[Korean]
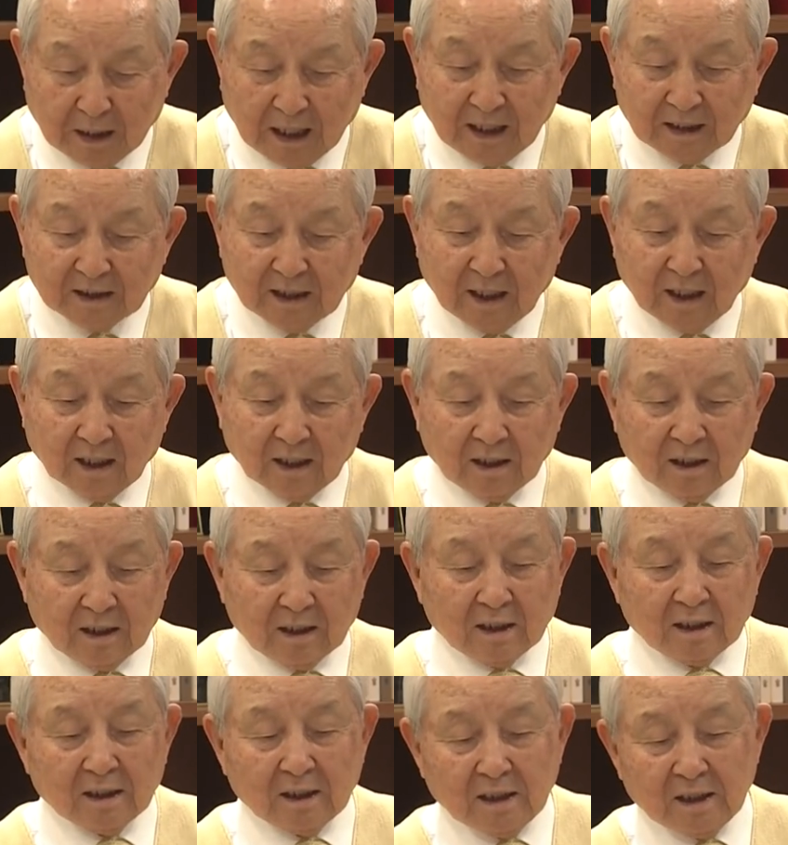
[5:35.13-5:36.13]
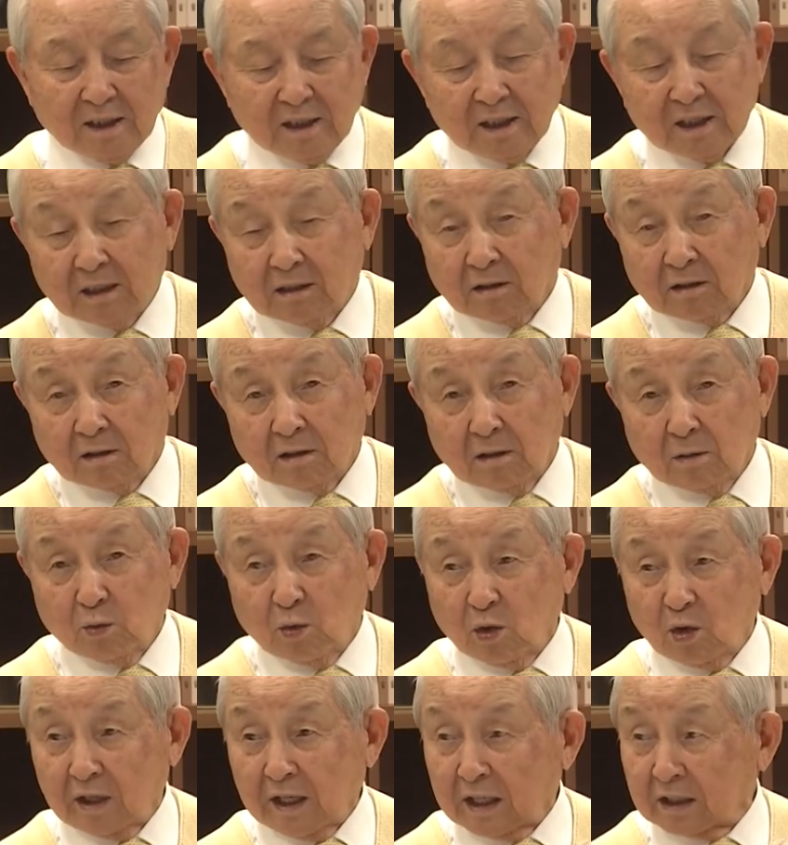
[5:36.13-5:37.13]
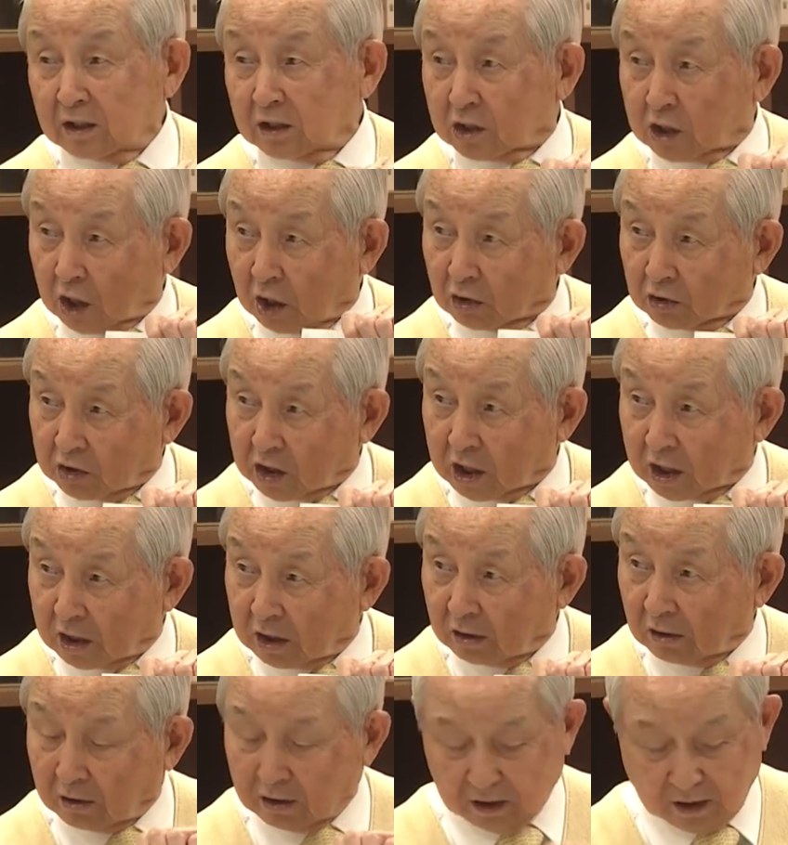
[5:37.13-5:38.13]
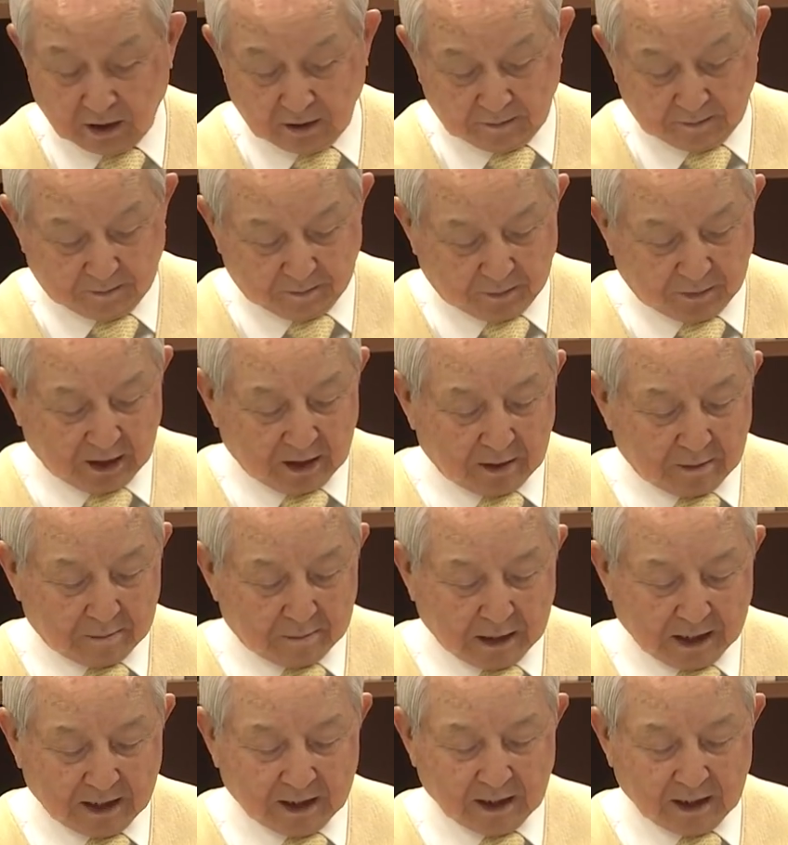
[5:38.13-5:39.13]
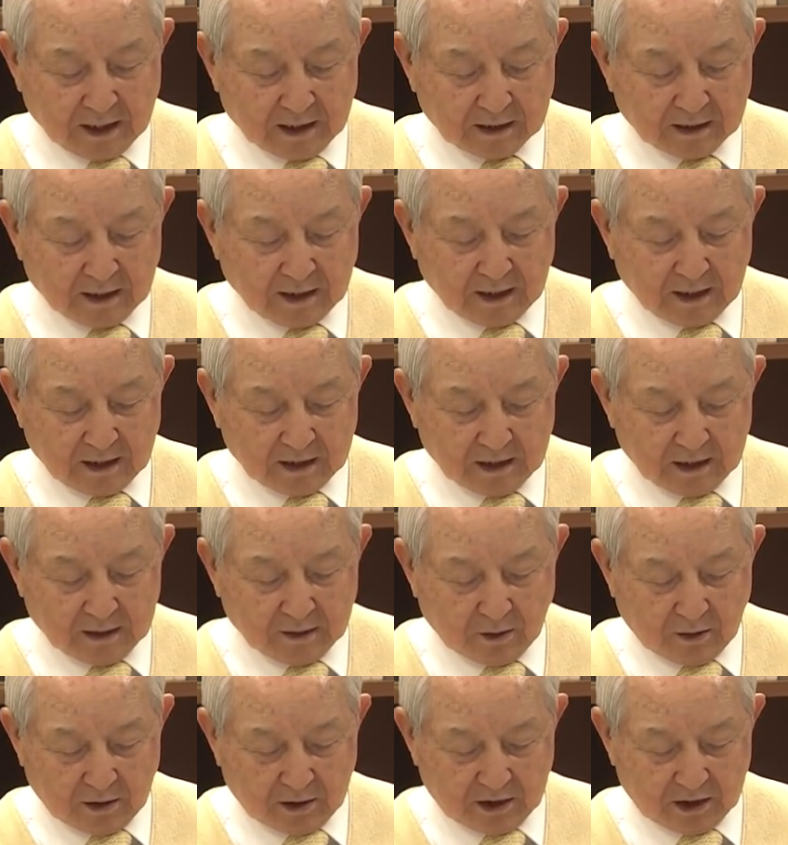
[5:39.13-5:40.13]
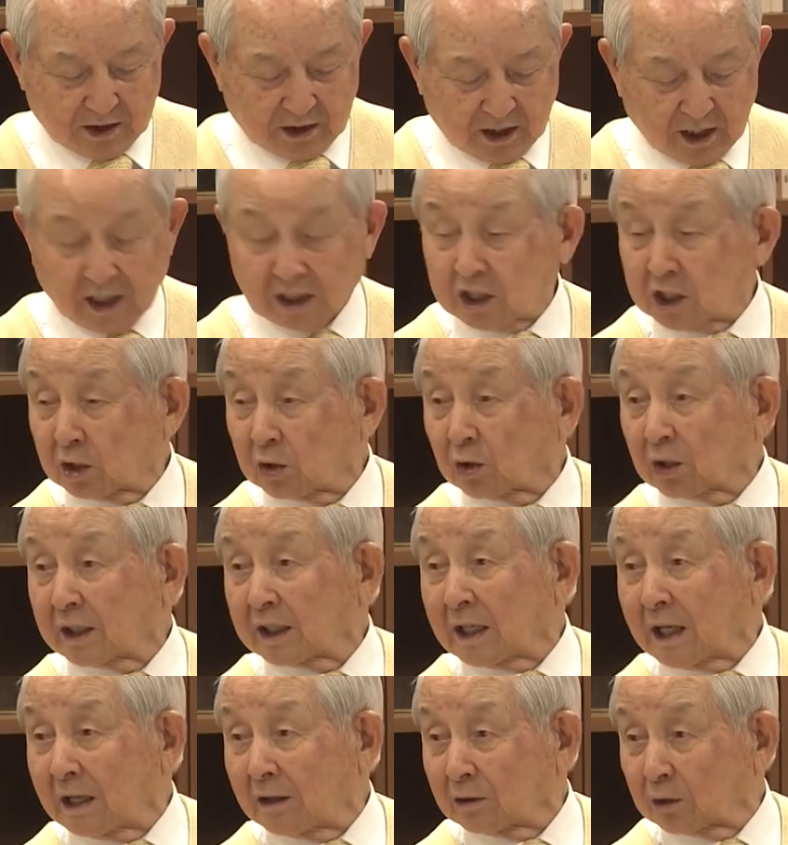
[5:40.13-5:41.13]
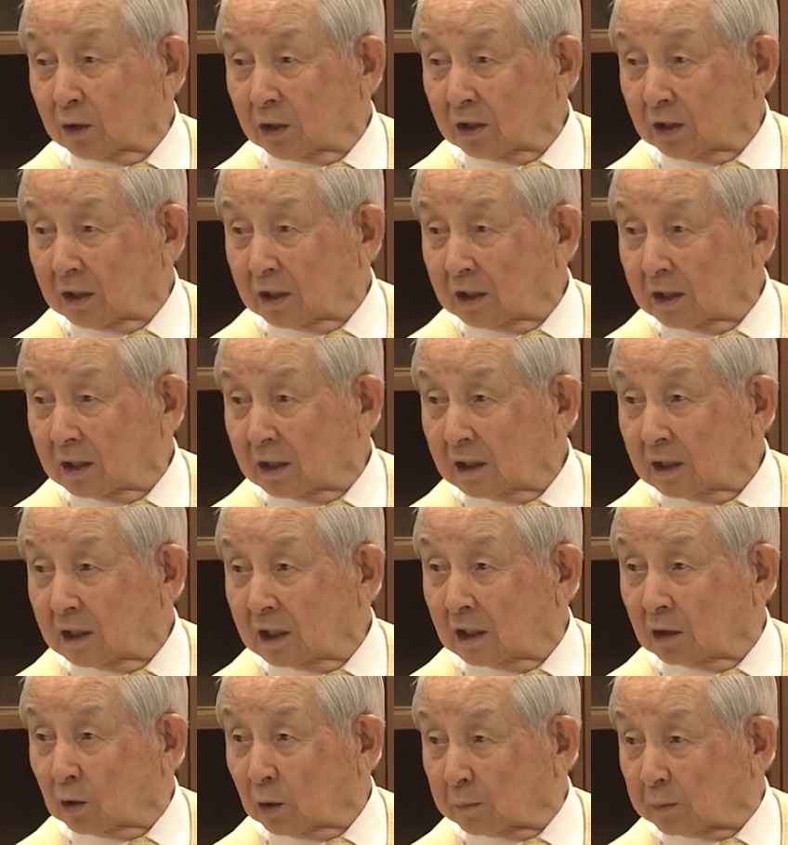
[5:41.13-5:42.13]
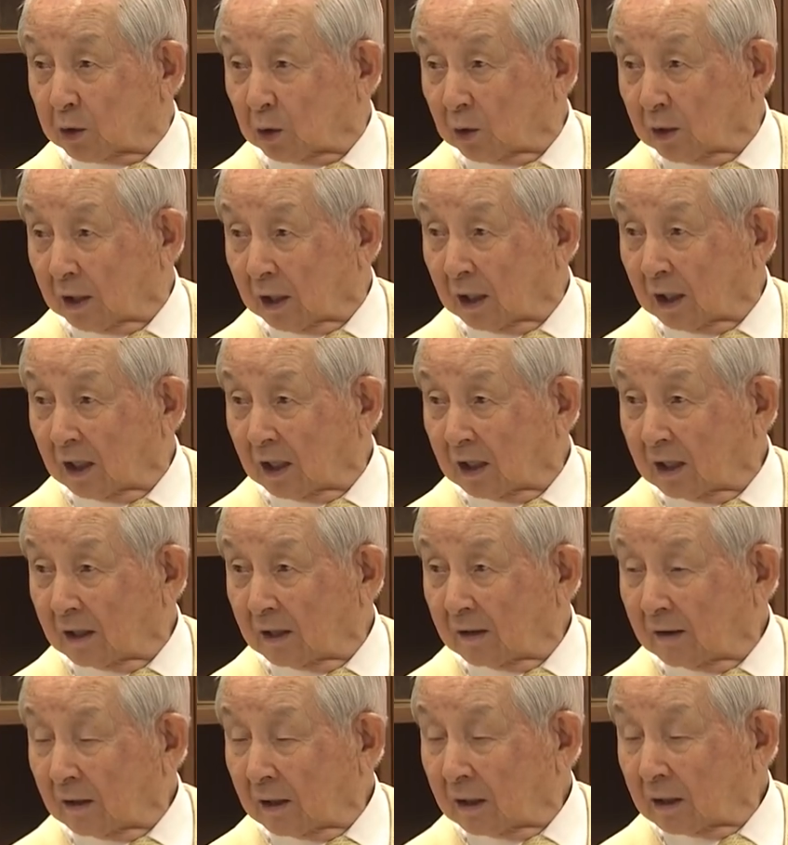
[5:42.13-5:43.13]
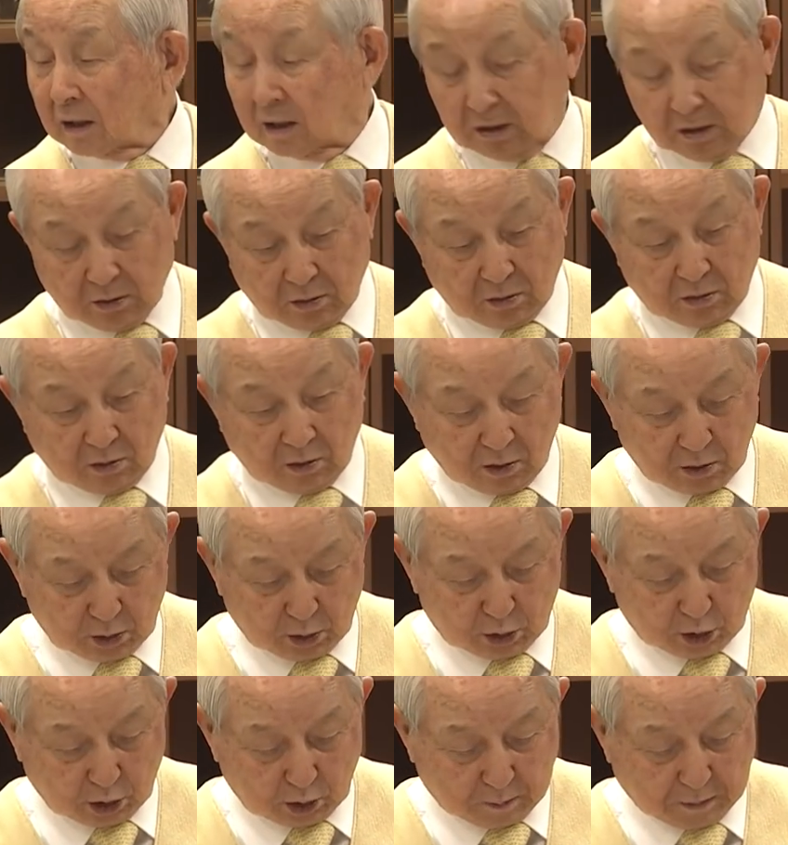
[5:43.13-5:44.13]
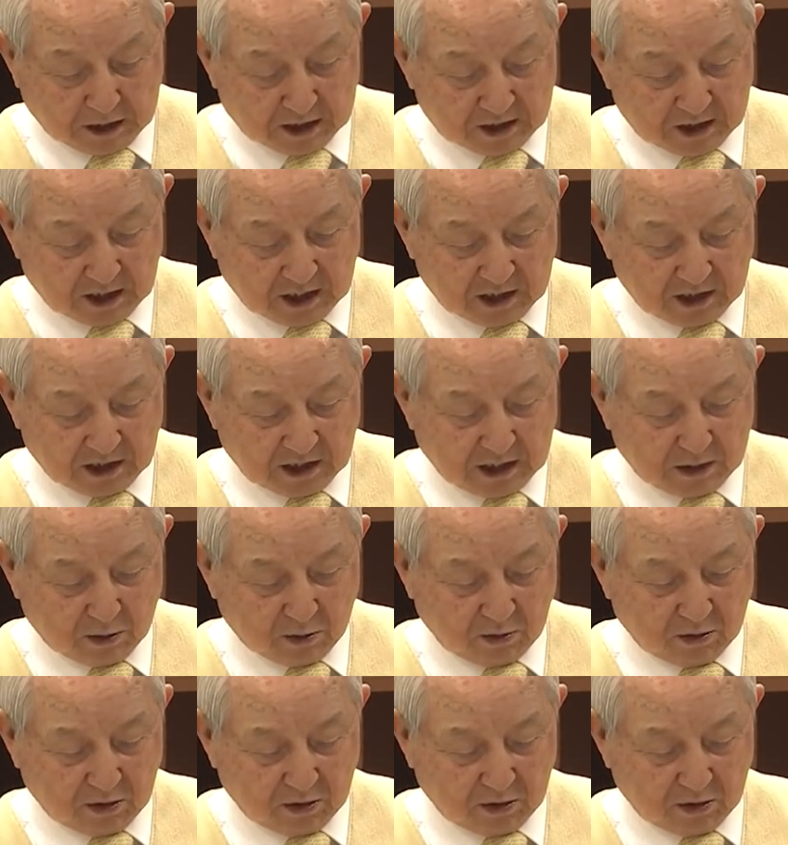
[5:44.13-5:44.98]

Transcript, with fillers: 만약 이거를 원하는 청취인들이 네. 마리나다 계시록에 나오는 네. 일곱 교회 네. 어느 출판사에서 나온